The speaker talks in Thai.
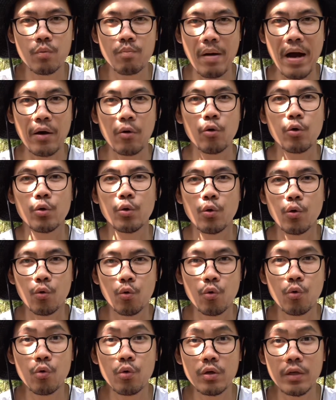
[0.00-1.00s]
บางคน
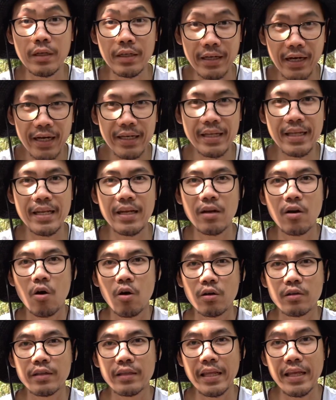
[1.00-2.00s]
รู้เนื้อดินขอ
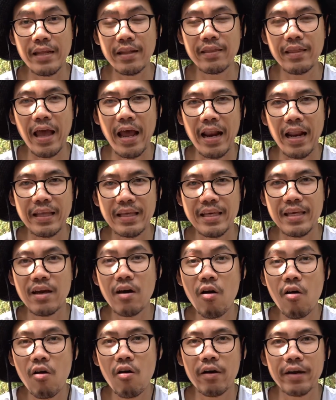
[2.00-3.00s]
งดินแต่ละยี่
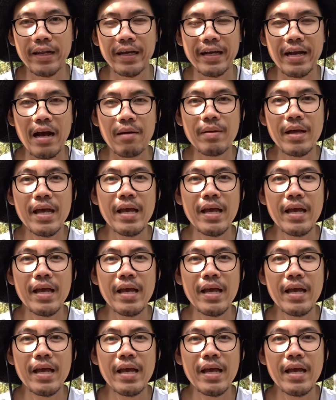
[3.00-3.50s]
ห้อนะครับ